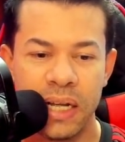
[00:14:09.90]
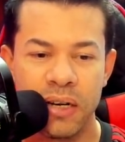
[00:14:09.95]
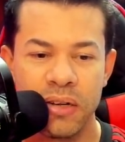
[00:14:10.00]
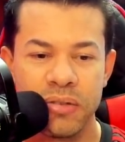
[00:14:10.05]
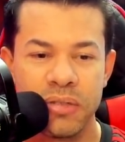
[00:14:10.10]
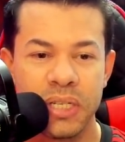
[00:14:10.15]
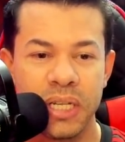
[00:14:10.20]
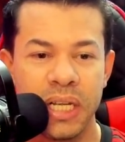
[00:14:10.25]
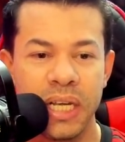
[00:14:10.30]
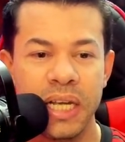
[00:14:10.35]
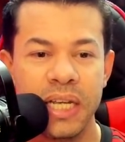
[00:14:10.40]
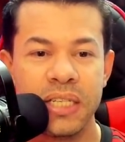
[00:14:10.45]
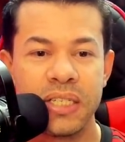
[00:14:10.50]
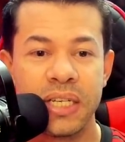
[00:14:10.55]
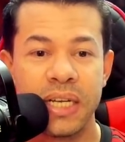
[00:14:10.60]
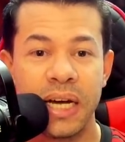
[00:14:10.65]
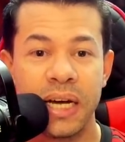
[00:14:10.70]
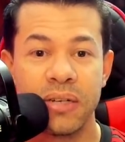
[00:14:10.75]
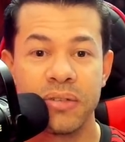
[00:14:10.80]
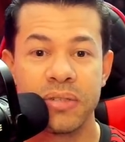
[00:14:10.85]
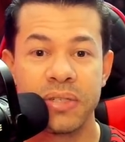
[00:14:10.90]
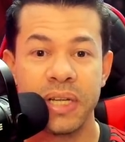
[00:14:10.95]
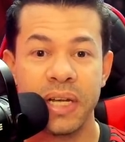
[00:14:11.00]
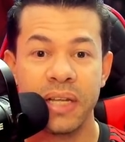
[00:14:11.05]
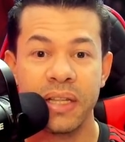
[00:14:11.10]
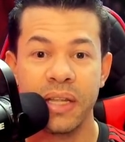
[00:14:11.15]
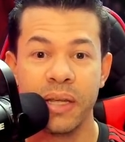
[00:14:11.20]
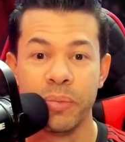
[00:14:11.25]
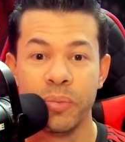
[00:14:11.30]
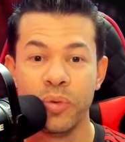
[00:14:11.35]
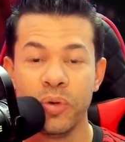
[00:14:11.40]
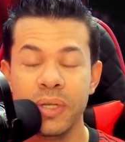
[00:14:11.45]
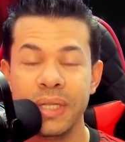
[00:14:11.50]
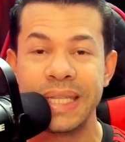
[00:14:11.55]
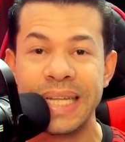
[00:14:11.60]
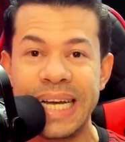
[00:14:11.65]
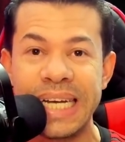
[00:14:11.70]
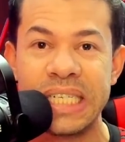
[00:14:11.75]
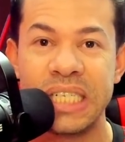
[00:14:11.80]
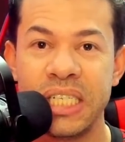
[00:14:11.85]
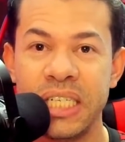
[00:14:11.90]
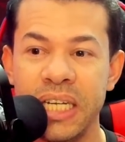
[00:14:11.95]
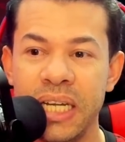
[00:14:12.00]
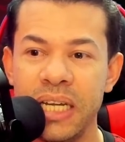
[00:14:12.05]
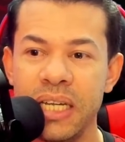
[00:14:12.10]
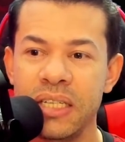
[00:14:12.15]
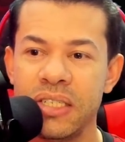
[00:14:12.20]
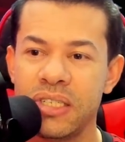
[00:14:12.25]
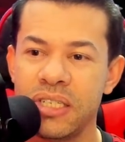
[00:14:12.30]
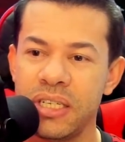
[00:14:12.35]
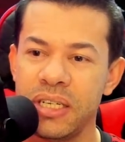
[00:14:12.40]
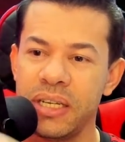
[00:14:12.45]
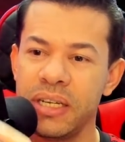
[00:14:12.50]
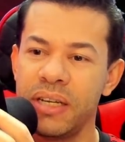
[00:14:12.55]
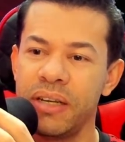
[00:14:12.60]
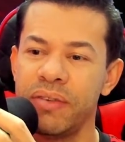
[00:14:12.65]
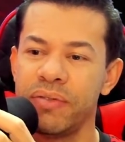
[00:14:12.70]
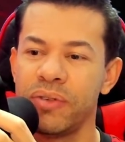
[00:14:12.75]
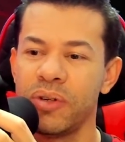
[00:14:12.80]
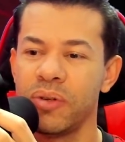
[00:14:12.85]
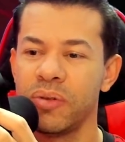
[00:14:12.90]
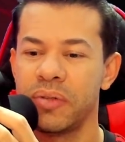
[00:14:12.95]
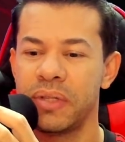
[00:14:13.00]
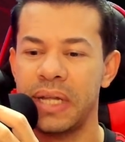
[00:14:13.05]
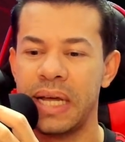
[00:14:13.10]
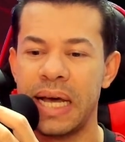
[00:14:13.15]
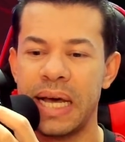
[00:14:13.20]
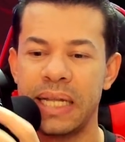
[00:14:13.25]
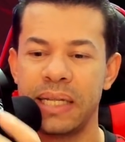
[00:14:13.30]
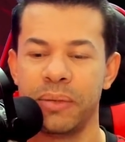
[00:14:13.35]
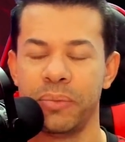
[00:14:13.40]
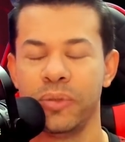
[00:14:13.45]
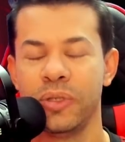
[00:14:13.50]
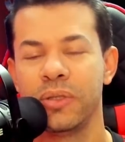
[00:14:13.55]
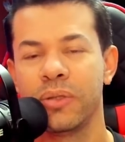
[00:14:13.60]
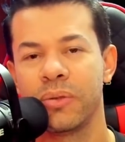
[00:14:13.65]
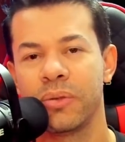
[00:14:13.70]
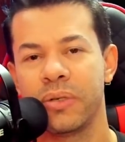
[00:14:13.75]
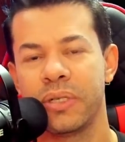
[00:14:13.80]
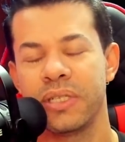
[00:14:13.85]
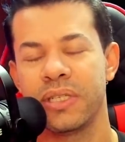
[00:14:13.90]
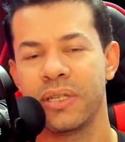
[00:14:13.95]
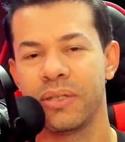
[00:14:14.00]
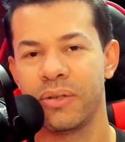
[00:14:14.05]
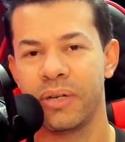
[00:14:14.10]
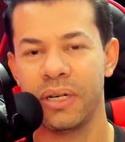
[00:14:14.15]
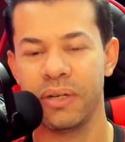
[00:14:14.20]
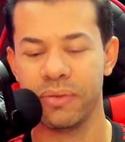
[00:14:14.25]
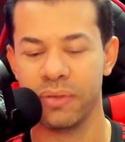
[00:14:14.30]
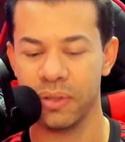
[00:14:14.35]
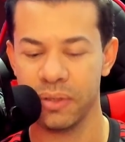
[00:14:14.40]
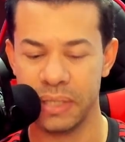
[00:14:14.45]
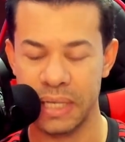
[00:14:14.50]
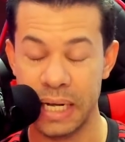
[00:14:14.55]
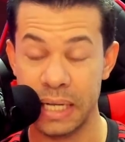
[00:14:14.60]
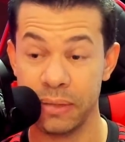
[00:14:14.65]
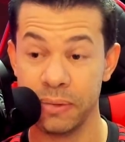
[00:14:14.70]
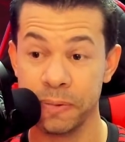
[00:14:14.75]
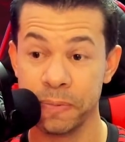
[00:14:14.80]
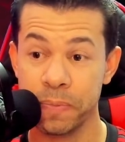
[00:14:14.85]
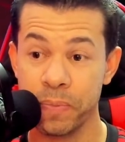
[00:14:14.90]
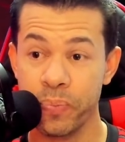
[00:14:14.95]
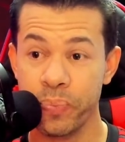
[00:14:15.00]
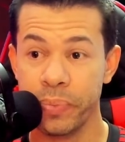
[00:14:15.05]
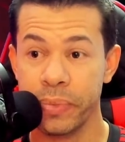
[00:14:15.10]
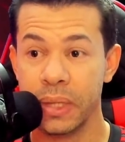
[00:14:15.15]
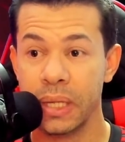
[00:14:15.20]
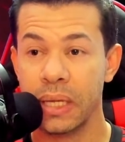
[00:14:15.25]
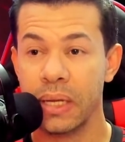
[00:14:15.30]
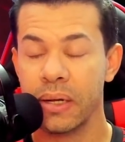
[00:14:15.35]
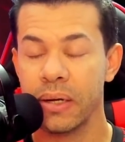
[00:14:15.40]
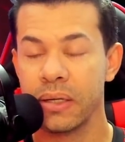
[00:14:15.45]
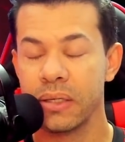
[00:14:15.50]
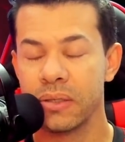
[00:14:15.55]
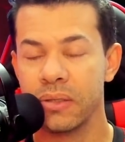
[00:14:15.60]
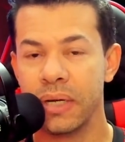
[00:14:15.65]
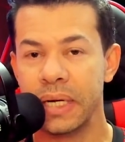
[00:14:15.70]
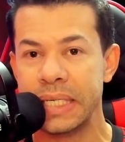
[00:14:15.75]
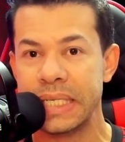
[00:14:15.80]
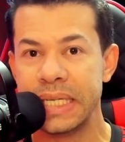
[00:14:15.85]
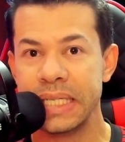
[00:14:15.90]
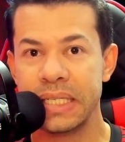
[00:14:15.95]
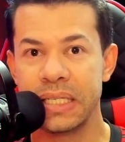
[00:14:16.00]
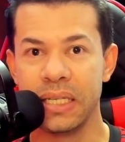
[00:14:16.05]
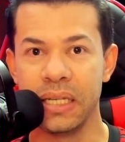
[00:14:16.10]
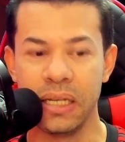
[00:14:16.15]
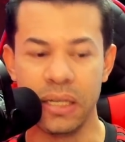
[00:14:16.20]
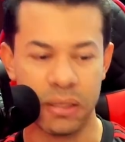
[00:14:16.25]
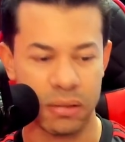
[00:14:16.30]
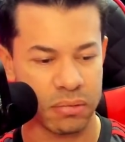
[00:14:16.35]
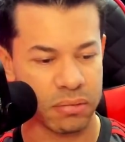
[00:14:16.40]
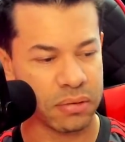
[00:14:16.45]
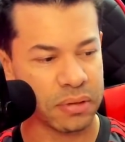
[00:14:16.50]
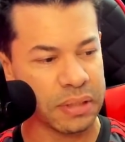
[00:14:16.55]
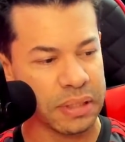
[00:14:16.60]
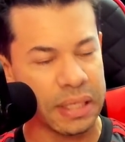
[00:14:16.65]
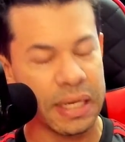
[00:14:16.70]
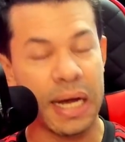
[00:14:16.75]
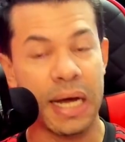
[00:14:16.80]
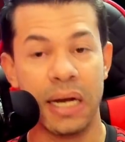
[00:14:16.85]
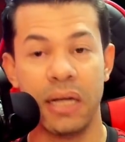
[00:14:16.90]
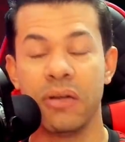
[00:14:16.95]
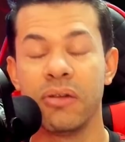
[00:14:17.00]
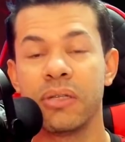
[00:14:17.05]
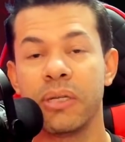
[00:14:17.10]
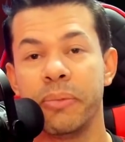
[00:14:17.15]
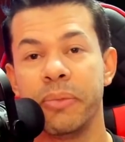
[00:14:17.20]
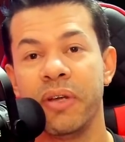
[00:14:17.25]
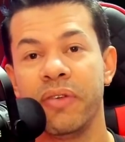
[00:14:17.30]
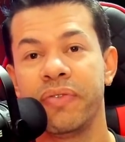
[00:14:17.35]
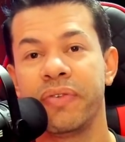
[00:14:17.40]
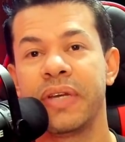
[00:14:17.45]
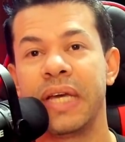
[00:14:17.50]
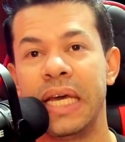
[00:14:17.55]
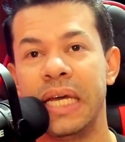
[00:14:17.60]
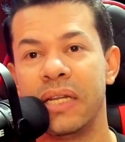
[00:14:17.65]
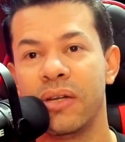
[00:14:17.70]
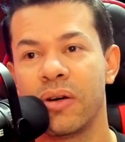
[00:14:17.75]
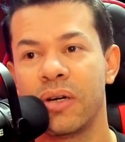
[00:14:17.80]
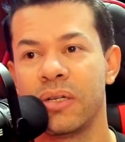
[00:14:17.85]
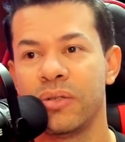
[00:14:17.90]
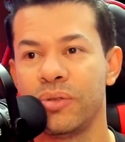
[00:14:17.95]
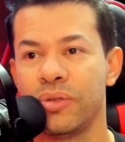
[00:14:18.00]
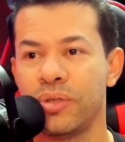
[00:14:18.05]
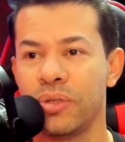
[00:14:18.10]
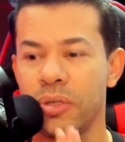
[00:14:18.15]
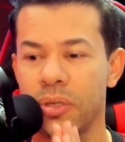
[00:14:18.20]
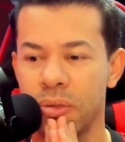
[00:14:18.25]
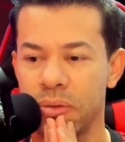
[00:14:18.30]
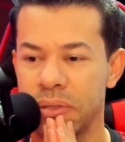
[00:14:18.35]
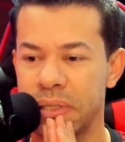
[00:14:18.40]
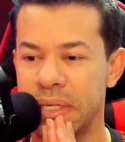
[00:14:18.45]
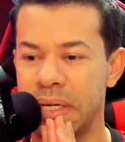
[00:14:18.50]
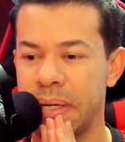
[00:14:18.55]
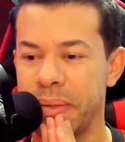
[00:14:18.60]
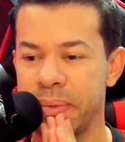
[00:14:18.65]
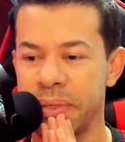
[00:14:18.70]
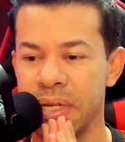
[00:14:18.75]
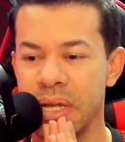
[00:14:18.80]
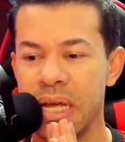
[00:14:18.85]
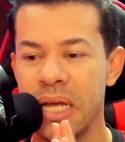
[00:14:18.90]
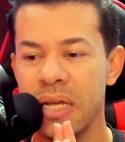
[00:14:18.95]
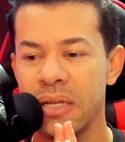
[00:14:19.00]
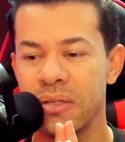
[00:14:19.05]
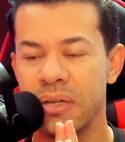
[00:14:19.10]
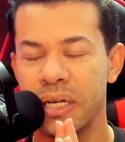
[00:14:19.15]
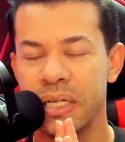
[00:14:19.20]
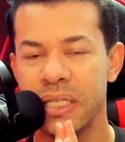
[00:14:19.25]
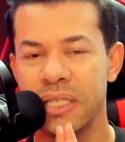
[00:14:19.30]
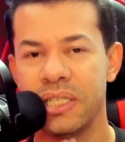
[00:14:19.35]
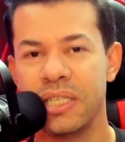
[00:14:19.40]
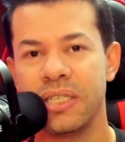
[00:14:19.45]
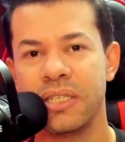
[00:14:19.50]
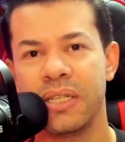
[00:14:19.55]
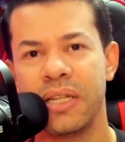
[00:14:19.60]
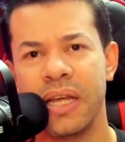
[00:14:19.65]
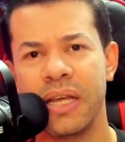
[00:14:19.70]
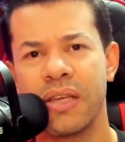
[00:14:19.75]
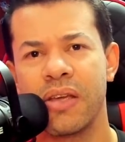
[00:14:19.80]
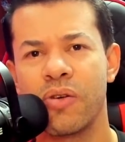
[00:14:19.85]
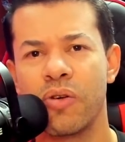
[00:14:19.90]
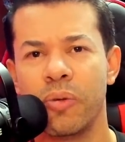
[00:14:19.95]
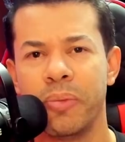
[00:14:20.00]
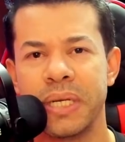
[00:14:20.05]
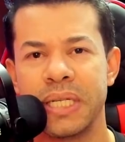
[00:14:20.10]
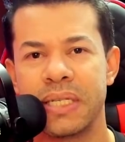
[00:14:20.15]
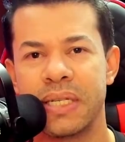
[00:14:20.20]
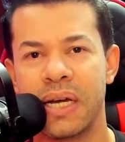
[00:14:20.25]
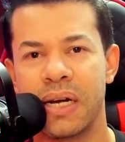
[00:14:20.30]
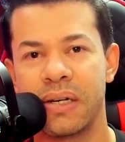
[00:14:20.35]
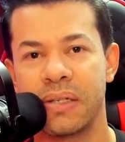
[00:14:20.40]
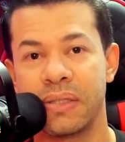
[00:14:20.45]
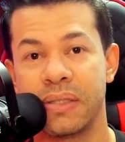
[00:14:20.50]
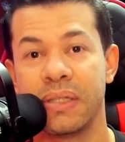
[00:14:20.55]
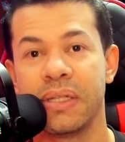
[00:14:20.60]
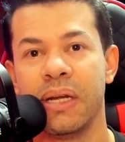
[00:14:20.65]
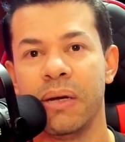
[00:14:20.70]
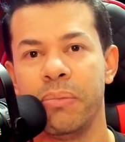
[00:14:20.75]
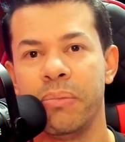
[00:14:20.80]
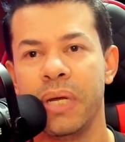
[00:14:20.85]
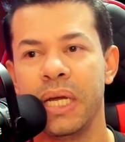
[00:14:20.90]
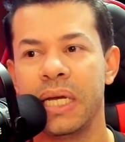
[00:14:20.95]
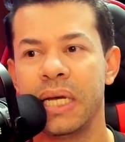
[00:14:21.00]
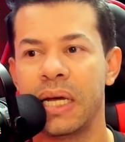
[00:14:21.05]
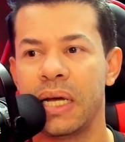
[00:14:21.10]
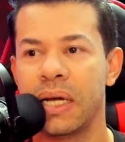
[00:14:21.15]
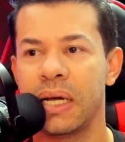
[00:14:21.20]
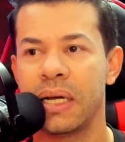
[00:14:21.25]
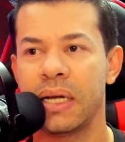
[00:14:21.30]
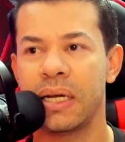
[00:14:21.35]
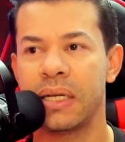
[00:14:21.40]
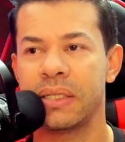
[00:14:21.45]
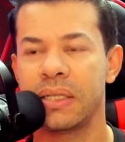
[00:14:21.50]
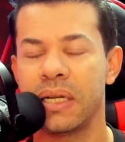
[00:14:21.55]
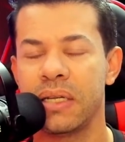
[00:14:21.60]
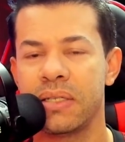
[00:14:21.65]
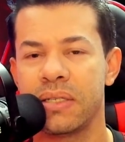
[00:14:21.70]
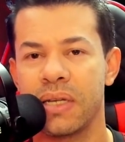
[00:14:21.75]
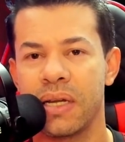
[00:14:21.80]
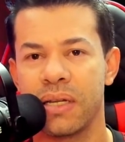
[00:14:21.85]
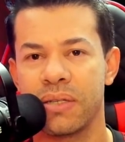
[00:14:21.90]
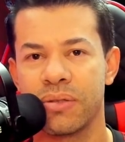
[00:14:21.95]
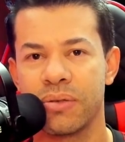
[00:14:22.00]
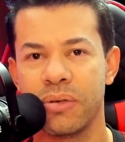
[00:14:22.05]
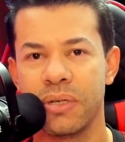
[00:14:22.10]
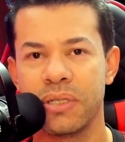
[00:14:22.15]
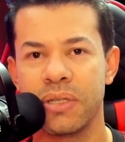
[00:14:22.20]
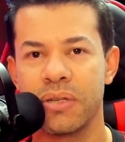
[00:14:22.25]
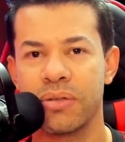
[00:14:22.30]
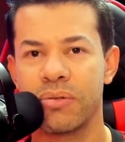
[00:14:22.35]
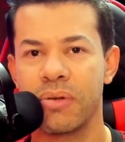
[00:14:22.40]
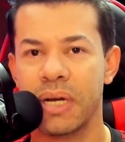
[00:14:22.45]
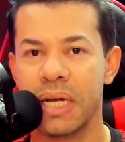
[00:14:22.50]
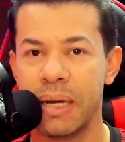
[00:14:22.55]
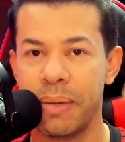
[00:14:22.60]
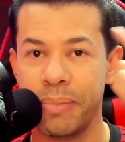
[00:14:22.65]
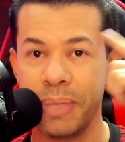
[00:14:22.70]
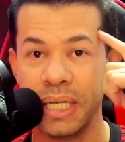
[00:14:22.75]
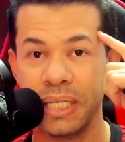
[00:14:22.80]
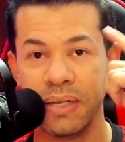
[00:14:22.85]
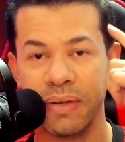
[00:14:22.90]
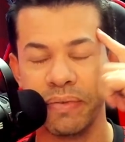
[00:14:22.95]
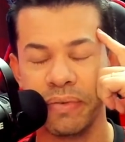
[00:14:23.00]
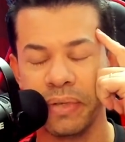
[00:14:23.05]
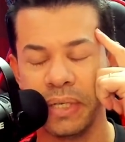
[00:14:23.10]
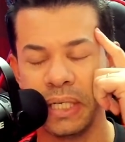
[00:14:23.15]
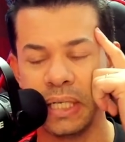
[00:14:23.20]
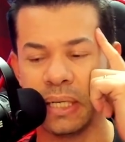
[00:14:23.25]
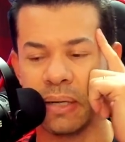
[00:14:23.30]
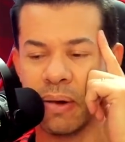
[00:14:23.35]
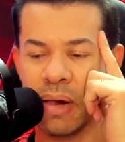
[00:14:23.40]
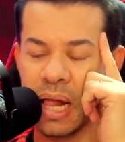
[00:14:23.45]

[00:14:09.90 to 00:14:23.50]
é o seguinte, cara, eu sei que tem muita gente revoltada, muito torcedor revoltado. Só que assim, cara, eu também fiquei na hora do jogo, sabe? Só que a gente tem que começar também a, analisar as coisas com a cabeça fria.